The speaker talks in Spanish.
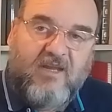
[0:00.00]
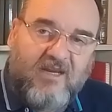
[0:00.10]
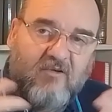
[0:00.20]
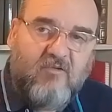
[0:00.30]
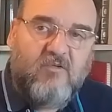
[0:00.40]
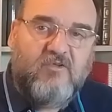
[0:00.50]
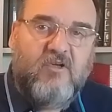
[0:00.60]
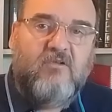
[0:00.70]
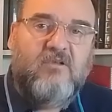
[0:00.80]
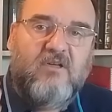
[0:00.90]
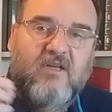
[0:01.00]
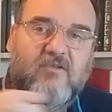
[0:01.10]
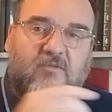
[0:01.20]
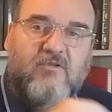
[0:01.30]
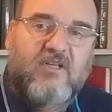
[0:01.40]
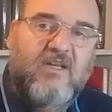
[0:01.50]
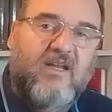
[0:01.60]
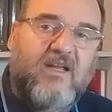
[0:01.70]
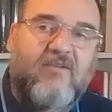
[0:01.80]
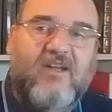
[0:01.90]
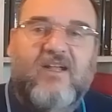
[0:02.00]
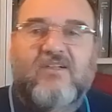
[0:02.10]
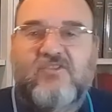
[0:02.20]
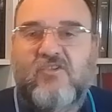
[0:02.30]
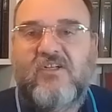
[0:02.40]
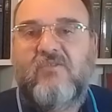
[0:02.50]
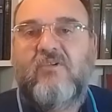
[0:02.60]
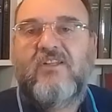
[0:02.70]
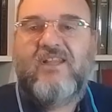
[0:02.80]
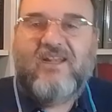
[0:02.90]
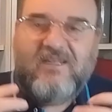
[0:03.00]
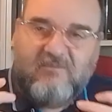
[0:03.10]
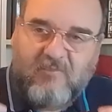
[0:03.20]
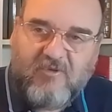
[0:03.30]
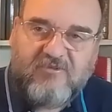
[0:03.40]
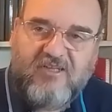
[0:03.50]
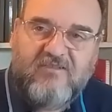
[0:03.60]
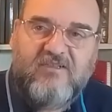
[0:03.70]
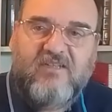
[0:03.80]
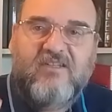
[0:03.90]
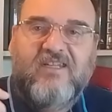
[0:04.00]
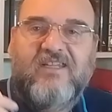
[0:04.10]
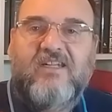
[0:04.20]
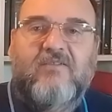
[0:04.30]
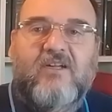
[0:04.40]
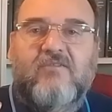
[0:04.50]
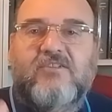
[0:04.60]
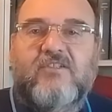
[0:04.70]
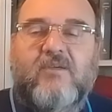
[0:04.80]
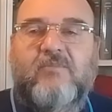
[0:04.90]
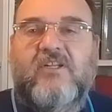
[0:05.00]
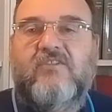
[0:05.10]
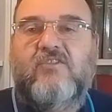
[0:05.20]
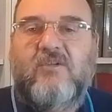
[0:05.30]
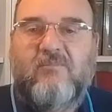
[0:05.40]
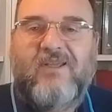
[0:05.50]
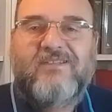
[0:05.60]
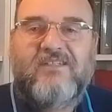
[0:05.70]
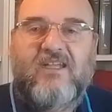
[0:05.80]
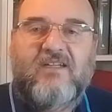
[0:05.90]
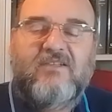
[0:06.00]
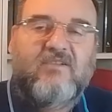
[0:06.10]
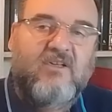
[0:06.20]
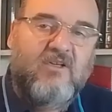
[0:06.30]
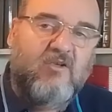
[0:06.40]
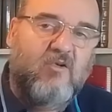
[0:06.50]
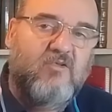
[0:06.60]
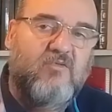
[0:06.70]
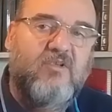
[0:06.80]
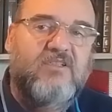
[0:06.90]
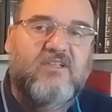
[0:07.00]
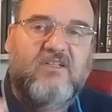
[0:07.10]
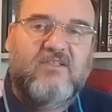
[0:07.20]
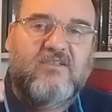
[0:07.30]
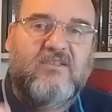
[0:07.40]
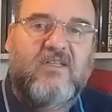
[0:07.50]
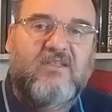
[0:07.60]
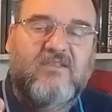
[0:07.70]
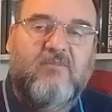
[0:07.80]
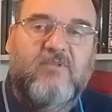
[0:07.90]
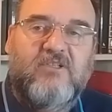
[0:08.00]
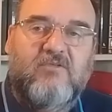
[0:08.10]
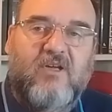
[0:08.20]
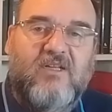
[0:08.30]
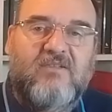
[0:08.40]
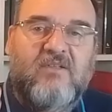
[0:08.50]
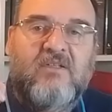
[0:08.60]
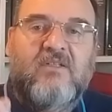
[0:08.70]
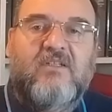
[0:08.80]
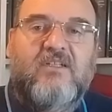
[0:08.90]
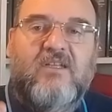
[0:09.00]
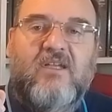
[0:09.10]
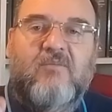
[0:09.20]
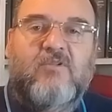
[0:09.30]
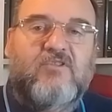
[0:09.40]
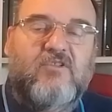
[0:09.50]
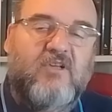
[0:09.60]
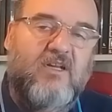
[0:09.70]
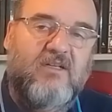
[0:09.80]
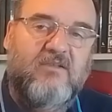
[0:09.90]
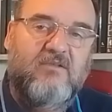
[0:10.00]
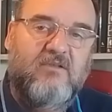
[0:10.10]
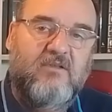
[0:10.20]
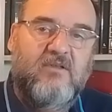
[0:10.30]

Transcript: En conclusión, la sabiduría de la Cábala nos recuerda la importancia de equilibrar nuestras aspiraciones materiales con nuestras necesidades espirituales y emocionales.